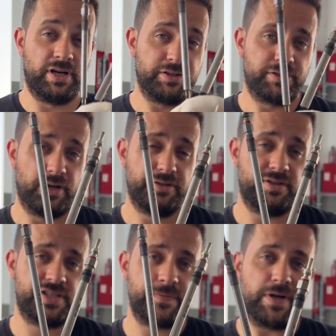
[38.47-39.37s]
der Hand halte
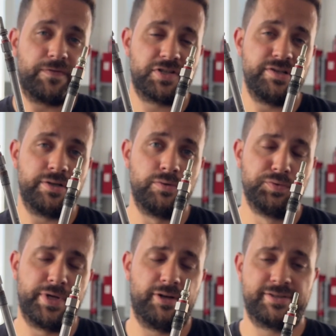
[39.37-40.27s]
ich zwei verschiedene
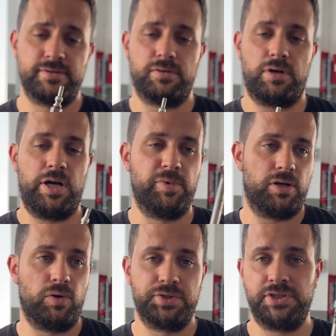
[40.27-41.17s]
Glühkerzen,
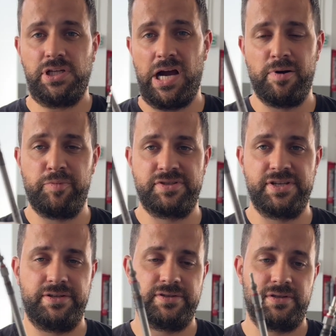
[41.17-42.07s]
einmal Audi, einmal
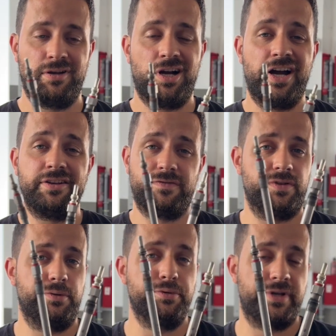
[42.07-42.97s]
Mercedes eine
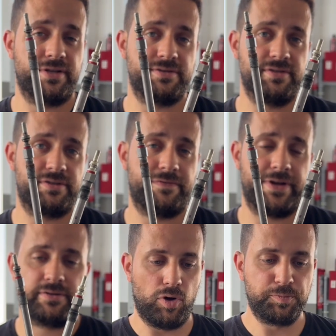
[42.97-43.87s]
von den Glühkerzen ist
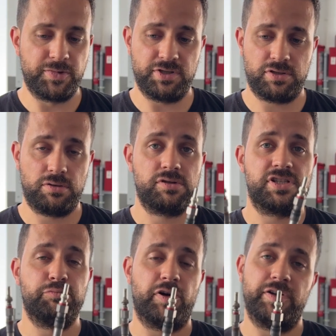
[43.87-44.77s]
defekt. Optisch
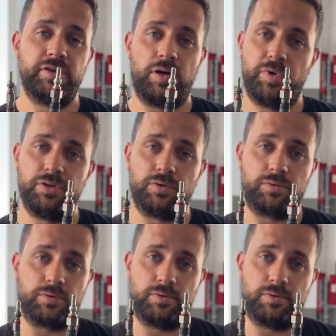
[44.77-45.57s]
sehen beide aber in Ordnung